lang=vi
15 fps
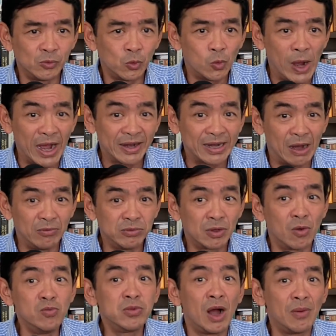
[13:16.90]
hoạt động
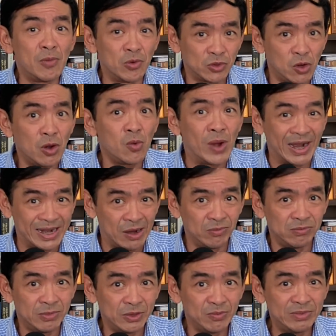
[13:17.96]
cũng có một số cái hoạt
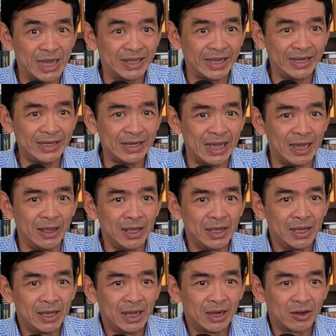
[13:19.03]
động mà chúng ta thấy là
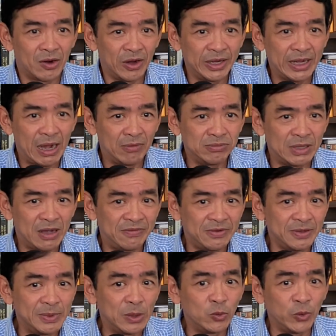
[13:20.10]
rồi ông à,
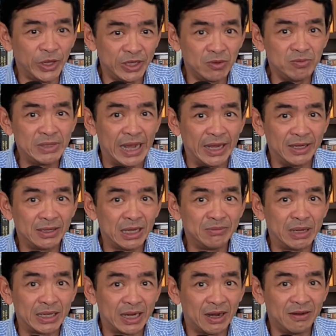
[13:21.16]
Phương Minh Nguyễn cũng vậy khi
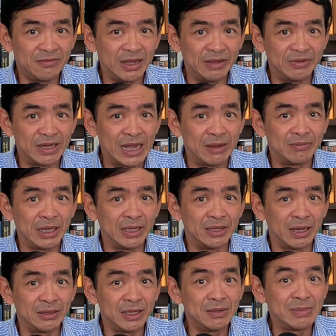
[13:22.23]
mà trở về Việt Nam thì
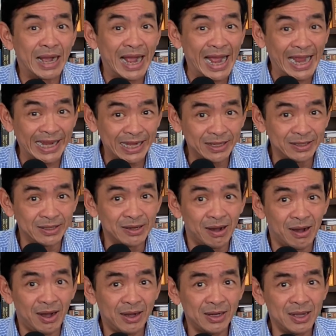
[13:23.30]
à, nhưng mà hai cái người
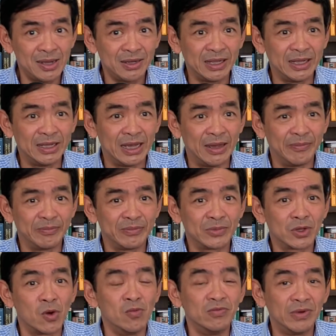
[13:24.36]
đó đó thì à,
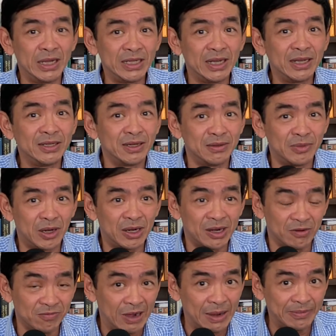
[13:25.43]
cùng với những cái người gọi
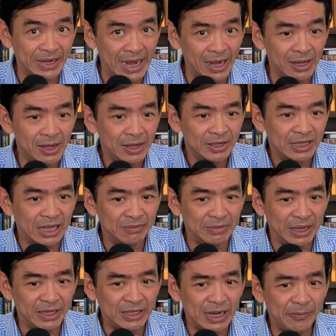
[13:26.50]
là đồng phạm khác thì
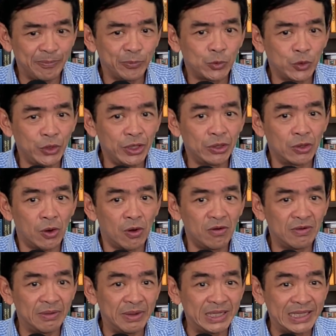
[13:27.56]
bị um, truy
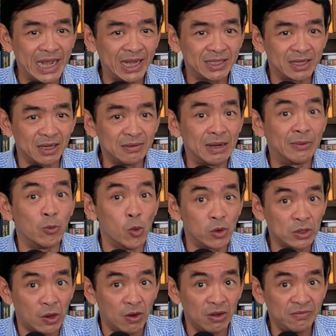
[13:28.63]
tố và bị xét xử và
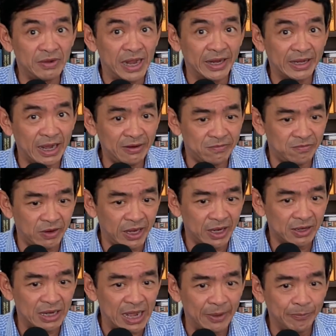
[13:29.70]
buộc tội về cái
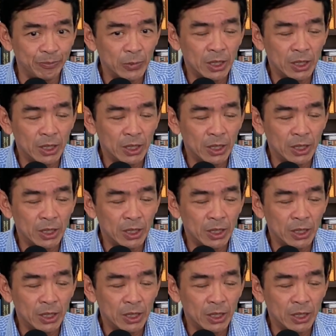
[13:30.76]
việc là